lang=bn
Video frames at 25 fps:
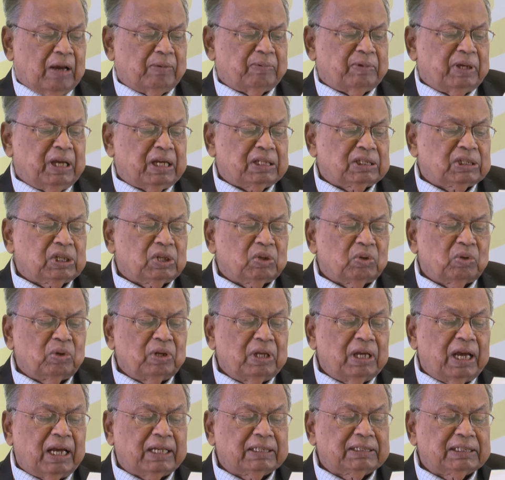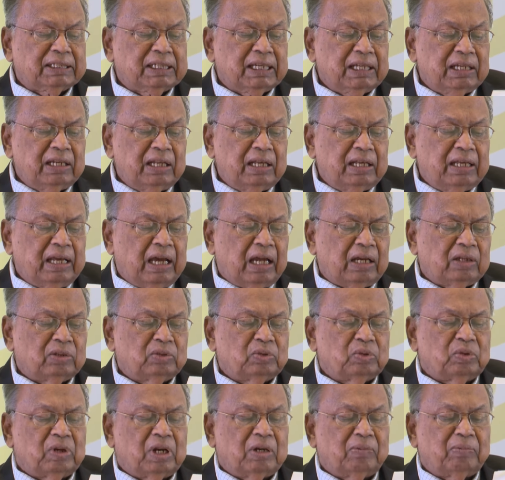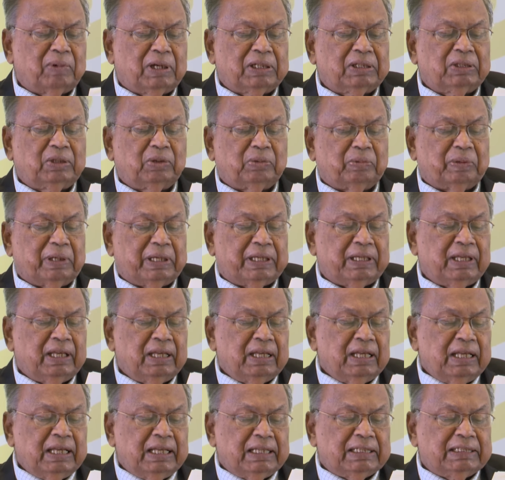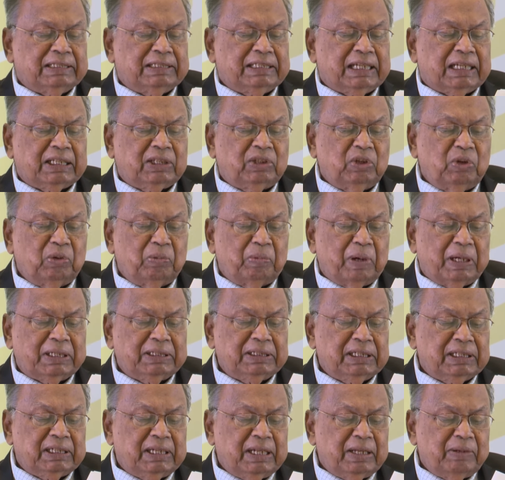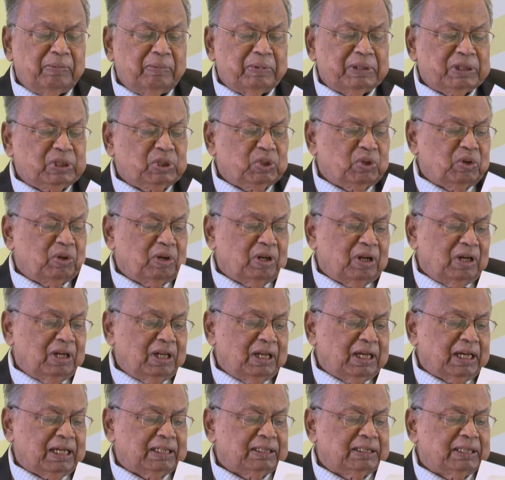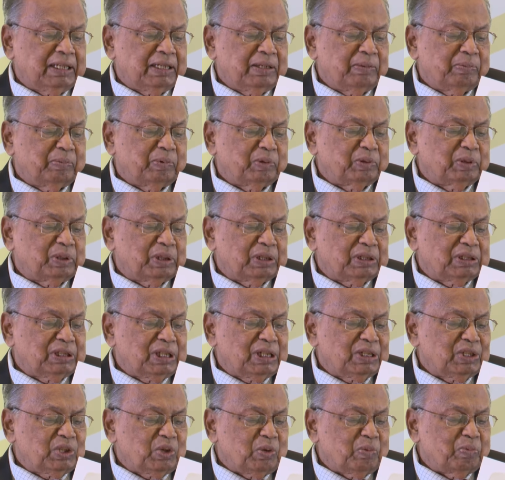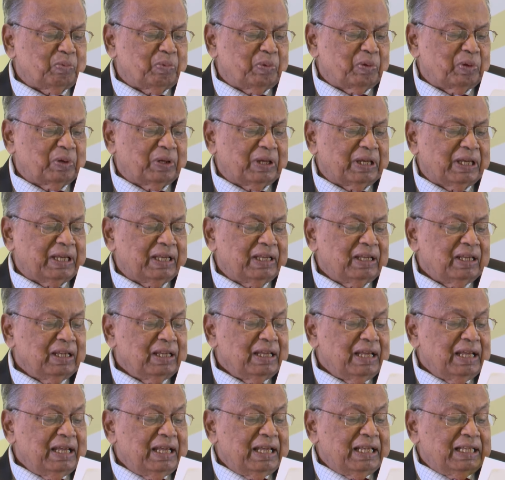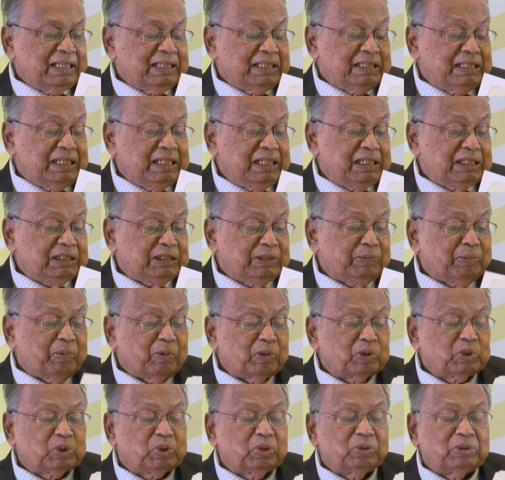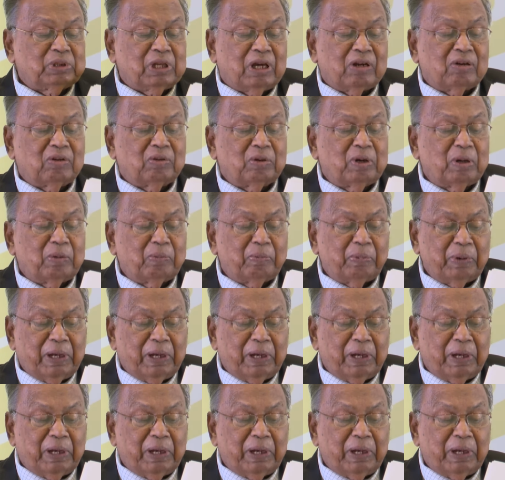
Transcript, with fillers: আমি আশা করি আজকের এই আলোচনার মাধ্যমে জাতীয় বাজেটে বেসরকারি খাতের প্রত্যাশা সম্পর্কে যে স্পষ্ট ধারণা